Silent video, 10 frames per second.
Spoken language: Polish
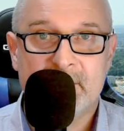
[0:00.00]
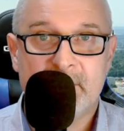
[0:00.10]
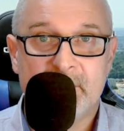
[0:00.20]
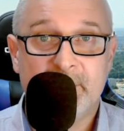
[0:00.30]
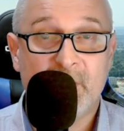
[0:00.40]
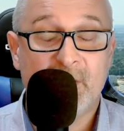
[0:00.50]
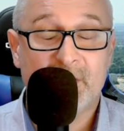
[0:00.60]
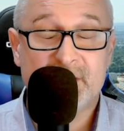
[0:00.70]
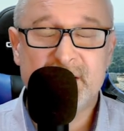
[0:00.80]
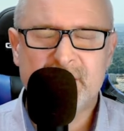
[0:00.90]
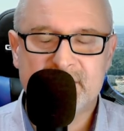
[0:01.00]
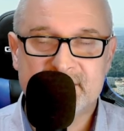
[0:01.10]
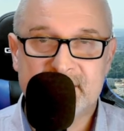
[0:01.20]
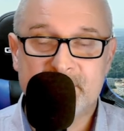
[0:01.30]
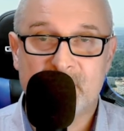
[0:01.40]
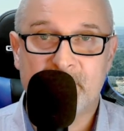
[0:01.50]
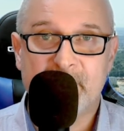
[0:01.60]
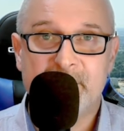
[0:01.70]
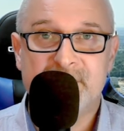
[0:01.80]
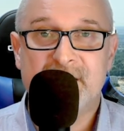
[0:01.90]
Bo idąc tym tropem
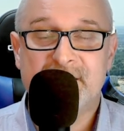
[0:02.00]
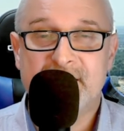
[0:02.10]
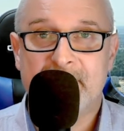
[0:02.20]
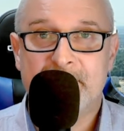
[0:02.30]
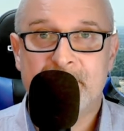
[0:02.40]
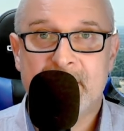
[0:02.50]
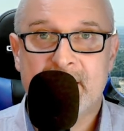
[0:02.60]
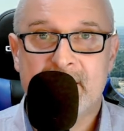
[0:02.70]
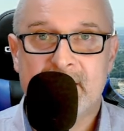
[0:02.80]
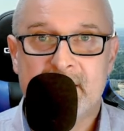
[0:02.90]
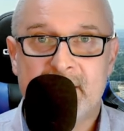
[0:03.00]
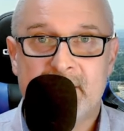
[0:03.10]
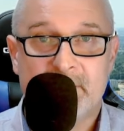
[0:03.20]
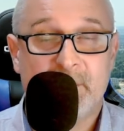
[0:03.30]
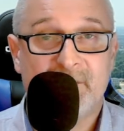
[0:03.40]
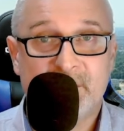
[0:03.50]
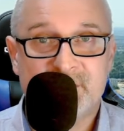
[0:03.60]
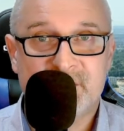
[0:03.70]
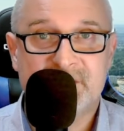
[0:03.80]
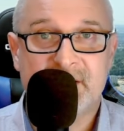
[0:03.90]
myślenia, powiem
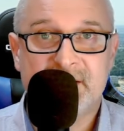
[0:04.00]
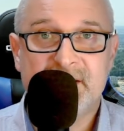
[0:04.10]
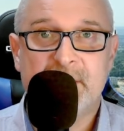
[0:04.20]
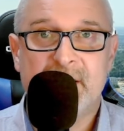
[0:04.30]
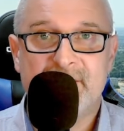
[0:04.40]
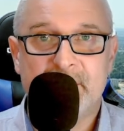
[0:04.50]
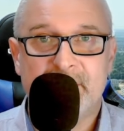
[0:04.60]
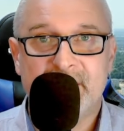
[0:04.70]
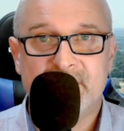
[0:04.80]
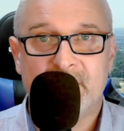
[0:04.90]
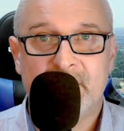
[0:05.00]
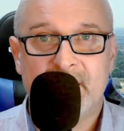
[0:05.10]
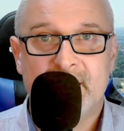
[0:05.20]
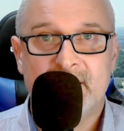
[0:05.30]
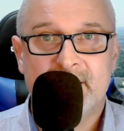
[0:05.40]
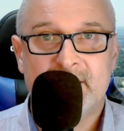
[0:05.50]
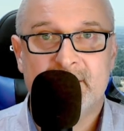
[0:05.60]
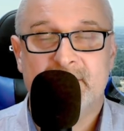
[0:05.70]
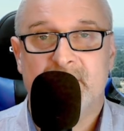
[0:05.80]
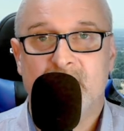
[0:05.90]
szczerze, niebawem będą
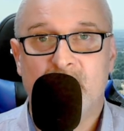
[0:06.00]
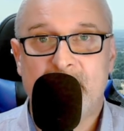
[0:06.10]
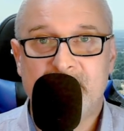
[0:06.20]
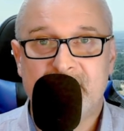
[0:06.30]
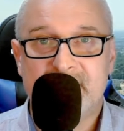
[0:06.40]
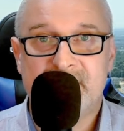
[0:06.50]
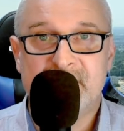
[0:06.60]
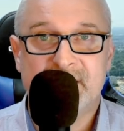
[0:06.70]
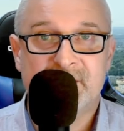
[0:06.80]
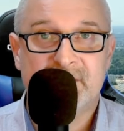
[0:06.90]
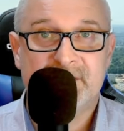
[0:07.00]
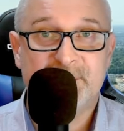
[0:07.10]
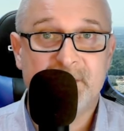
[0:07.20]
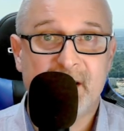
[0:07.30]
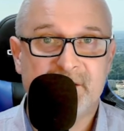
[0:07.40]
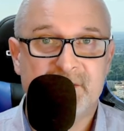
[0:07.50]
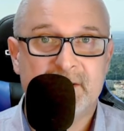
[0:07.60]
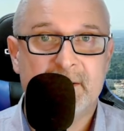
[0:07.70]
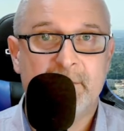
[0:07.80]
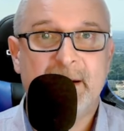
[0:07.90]
upamiętniać śmierć
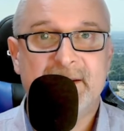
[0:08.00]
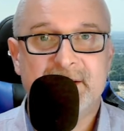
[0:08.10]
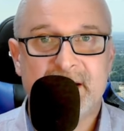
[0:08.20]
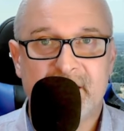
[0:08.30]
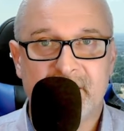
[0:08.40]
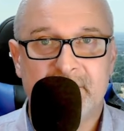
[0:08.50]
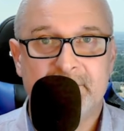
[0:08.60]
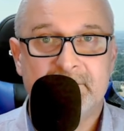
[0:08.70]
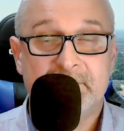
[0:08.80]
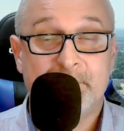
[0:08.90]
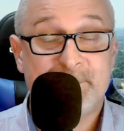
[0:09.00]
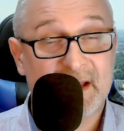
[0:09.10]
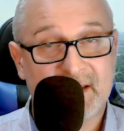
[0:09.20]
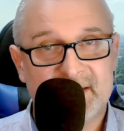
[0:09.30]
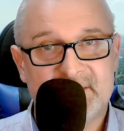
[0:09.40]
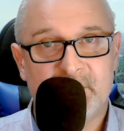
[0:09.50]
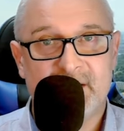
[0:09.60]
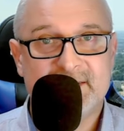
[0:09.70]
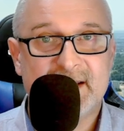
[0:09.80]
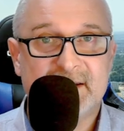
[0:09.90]
Bandery. Takie jest moje
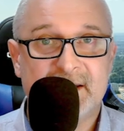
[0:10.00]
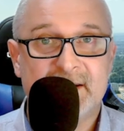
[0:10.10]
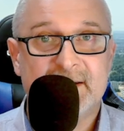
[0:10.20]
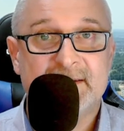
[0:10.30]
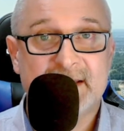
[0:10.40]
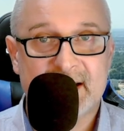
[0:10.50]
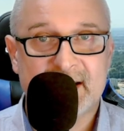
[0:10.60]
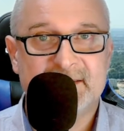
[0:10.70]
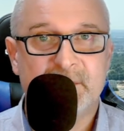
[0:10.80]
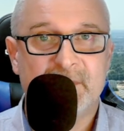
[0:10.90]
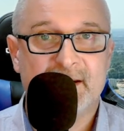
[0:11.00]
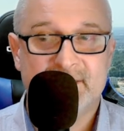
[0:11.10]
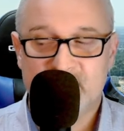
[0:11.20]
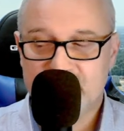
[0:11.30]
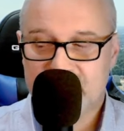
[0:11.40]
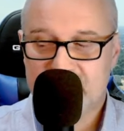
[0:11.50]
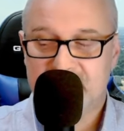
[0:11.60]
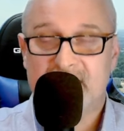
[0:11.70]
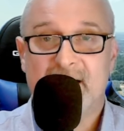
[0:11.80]
zdanie, taka jest moja subiektywna